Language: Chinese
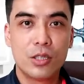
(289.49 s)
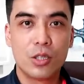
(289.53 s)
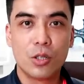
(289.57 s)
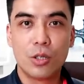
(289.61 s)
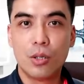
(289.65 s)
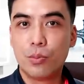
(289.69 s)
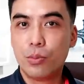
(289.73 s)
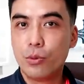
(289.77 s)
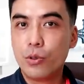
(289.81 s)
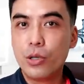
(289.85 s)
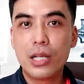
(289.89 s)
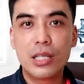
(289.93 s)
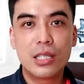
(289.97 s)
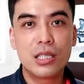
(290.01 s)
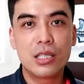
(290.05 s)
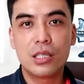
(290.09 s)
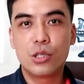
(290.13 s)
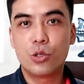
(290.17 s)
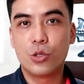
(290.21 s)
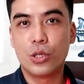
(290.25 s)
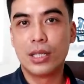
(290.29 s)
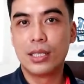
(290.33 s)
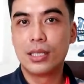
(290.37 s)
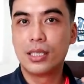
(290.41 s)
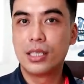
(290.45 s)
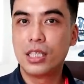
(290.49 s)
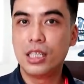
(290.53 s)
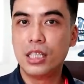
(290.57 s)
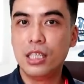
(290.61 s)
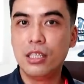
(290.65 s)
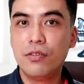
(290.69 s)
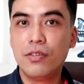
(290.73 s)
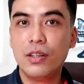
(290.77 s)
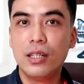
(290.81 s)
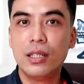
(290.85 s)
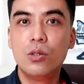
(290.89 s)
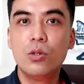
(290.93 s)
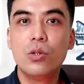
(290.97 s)
怎么不会是选
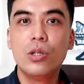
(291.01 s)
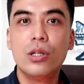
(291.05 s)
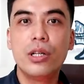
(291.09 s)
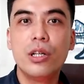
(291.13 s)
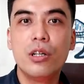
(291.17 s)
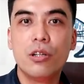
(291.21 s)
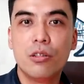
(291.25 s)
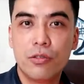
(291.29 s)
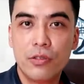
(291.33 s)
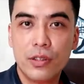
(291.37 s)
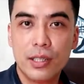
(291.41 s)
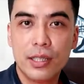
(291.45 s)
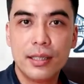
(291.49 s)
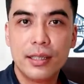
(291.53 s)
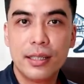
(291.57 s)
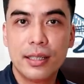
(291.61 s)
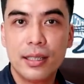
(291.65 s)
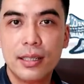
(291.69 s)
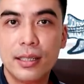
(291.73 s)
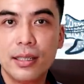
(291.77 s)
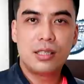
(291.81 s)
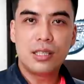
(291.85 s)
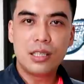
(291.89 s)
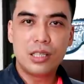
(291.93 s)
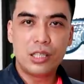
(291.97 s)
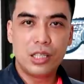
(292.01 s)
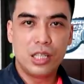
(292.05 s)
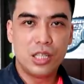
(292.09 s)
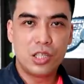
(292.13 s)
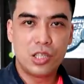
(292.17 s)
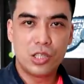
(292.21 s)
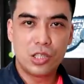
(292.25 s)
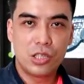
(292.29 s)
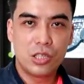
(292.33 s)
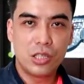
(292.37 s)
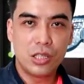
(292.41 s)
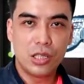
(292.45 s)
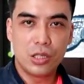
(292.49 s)
七分或六分呢？这其
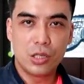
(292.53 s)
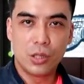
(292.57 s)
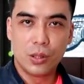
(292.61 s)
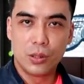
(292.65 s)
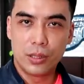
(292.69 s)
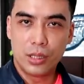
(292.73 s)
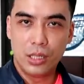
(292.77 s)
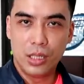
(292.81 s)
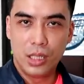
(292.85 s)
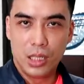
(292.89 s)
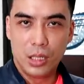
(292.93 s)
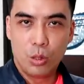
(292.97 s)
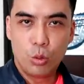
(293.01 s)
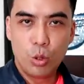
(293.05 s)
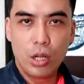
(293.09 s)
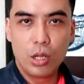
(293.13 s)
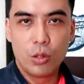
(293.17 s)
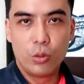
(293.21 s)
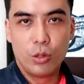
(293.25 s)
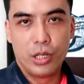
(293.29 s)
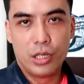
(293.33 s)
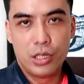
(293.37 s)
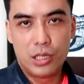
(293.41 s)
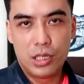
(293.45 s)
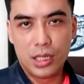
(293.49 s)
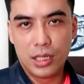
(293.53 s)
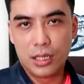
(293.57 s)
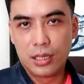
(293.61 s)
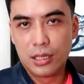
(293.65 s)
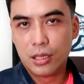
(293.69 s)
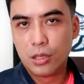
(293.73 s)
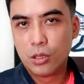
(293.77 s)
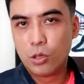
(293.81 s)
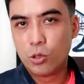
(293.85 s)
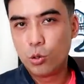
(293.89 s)
实是一种以退为进。